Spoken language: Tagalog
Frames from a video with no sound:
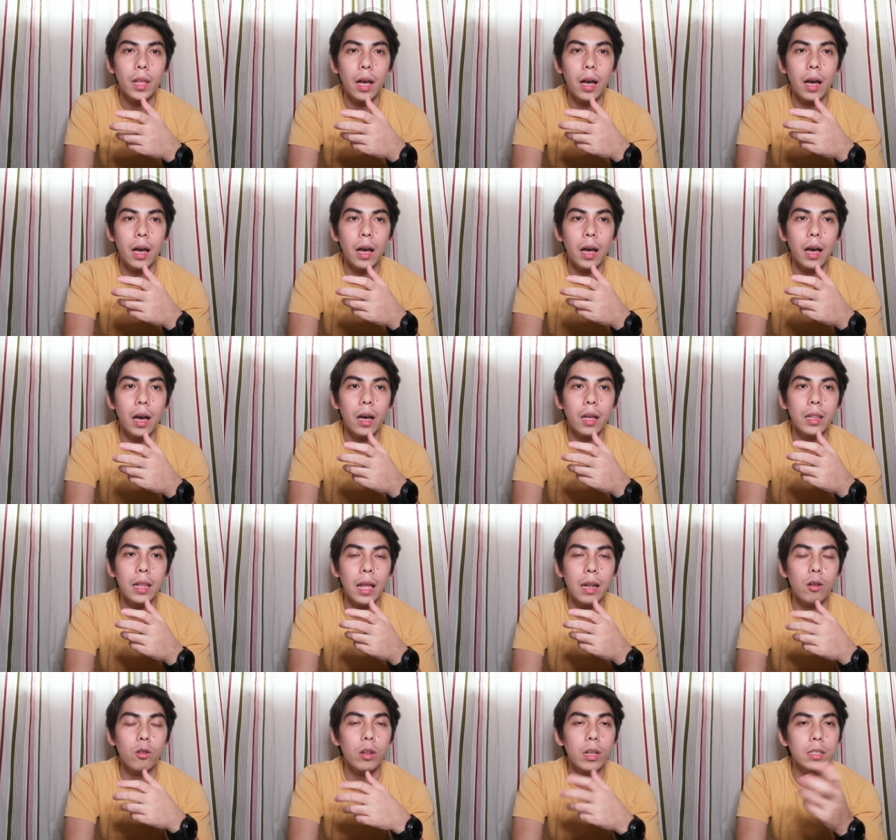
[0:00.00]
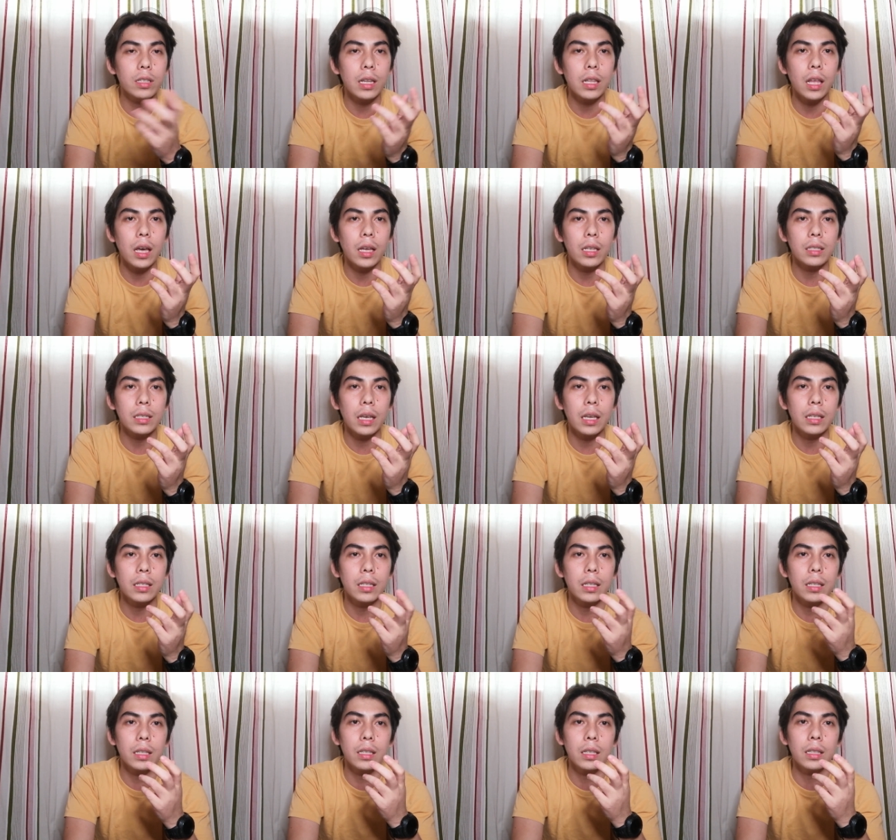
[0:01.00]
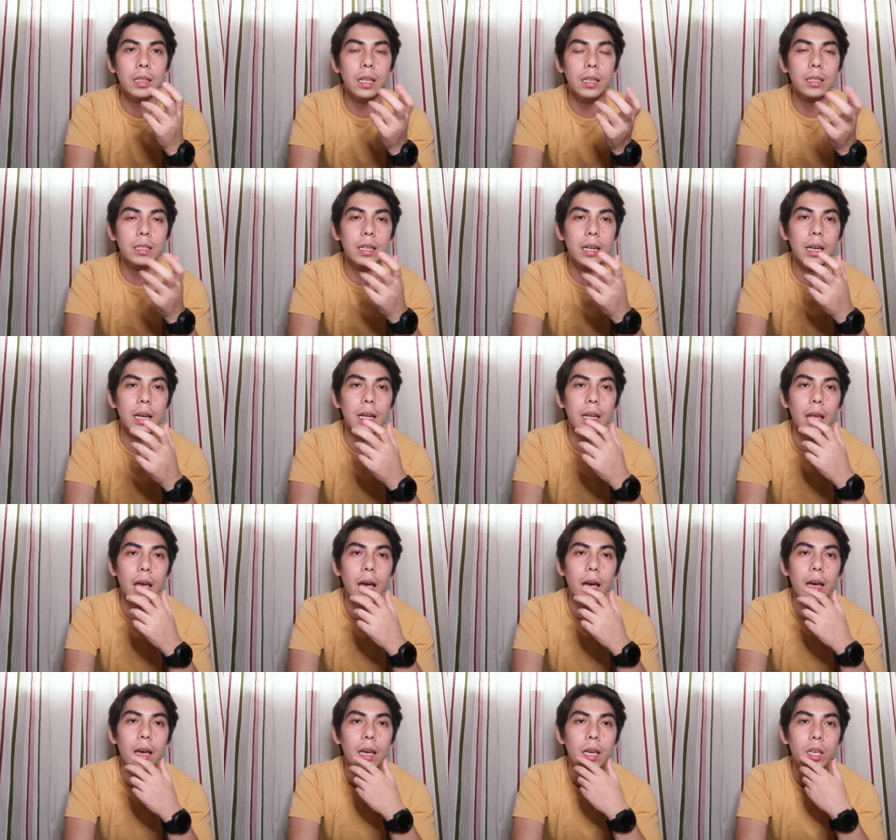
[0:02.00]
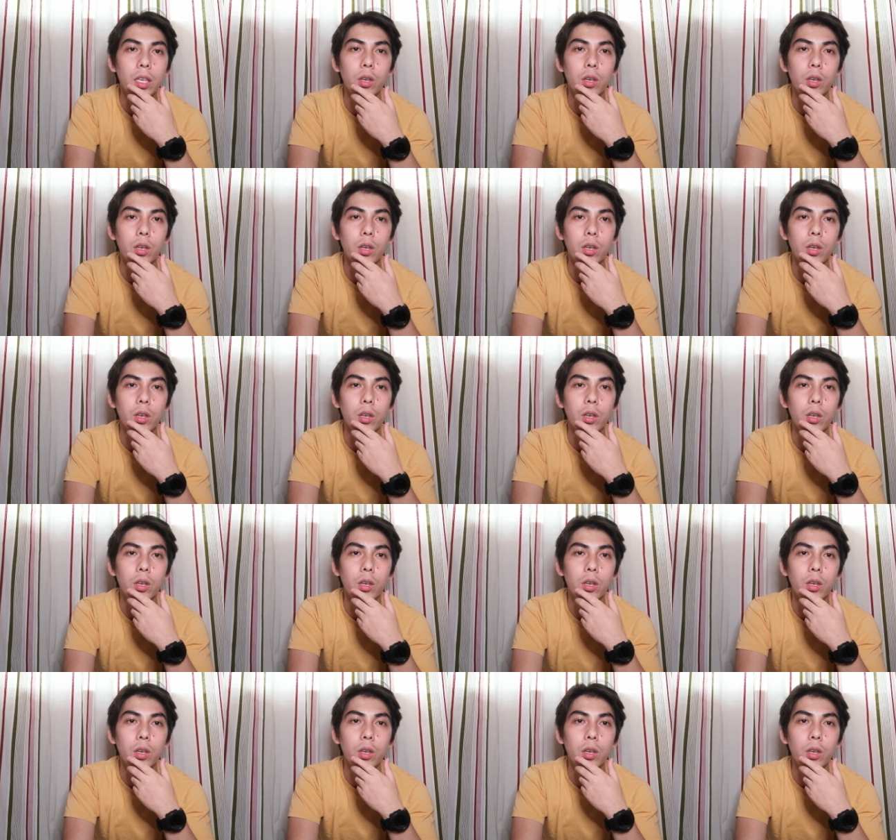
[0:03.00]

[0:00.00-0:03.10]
uh, lalo na sa, na, sa industry ka na,